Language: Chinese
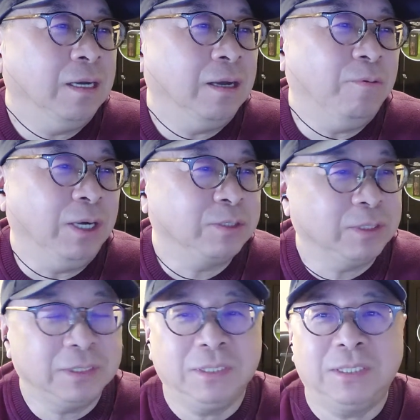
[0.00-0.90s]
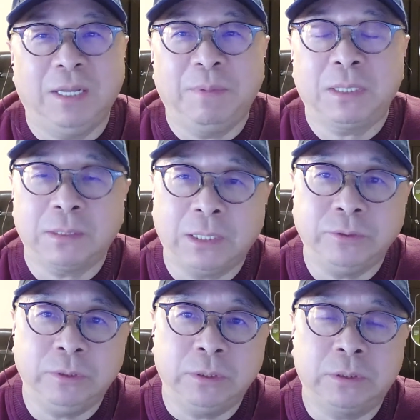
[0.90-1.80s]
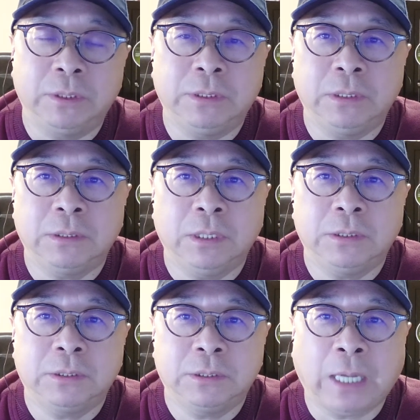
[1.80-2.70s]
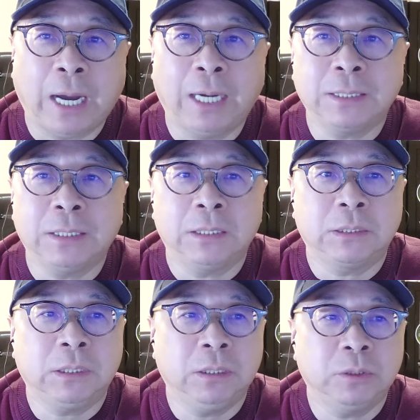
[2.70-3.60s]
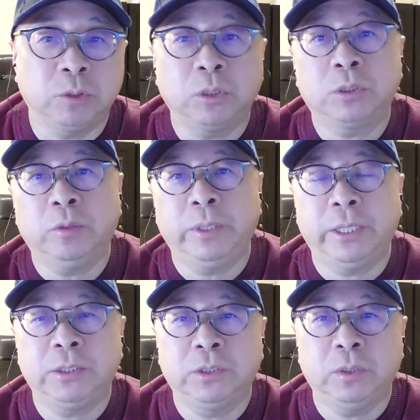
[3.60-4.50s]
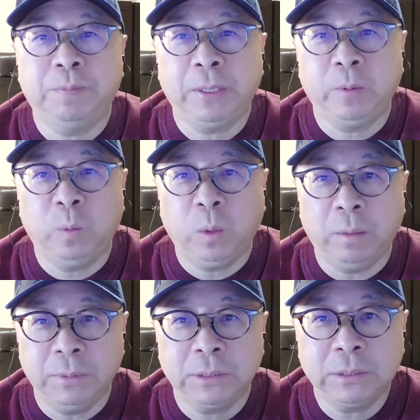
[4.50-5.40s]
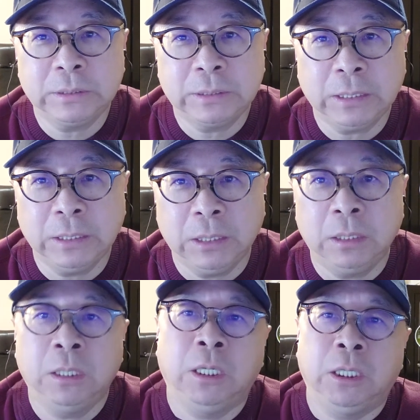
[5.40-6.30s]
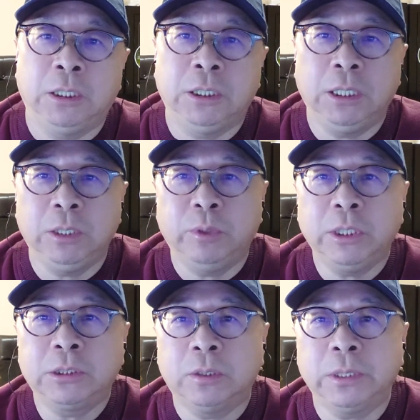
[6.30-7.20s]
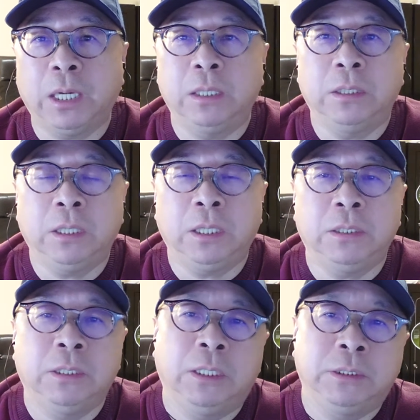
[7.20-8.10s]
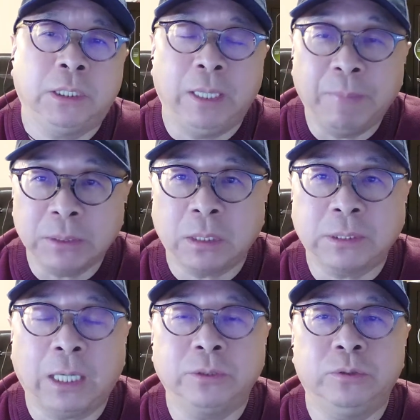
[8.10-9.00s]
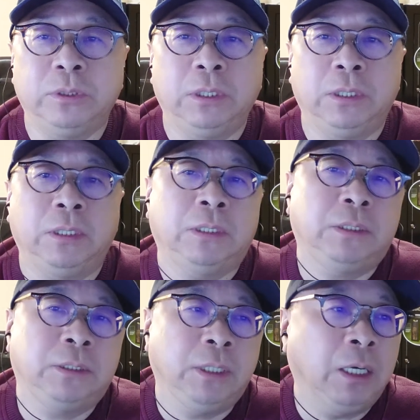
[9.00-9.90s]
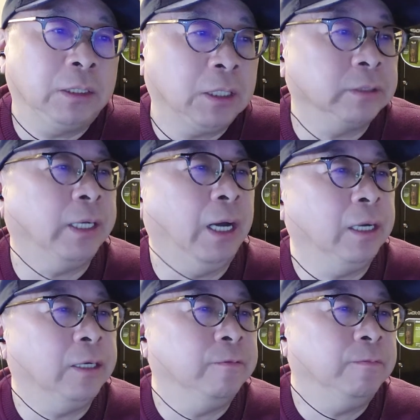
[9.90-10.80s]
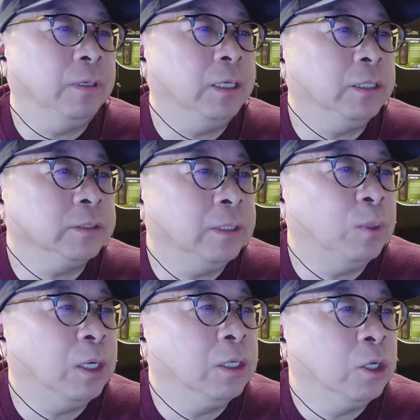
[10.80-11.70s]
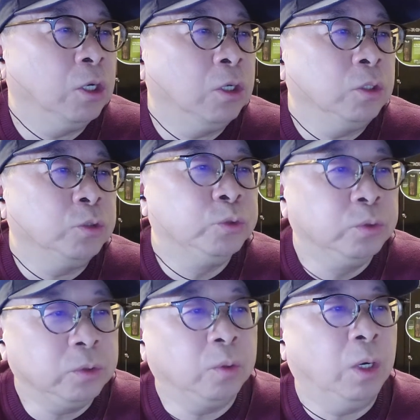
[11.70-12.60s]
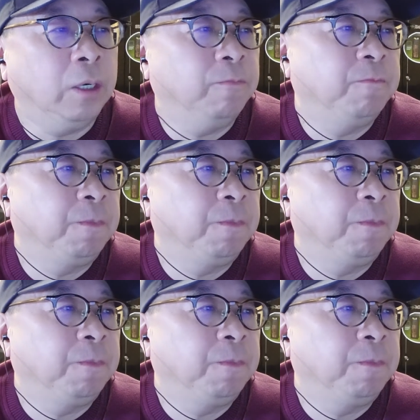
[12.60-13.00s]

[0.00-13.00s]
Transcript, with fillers: 哎，我还说那是联邦调查局，所以这他的这个所作所为就被我们这个伊利诺伊州的啊这个联邦调查局啊调查了啊。那么，如果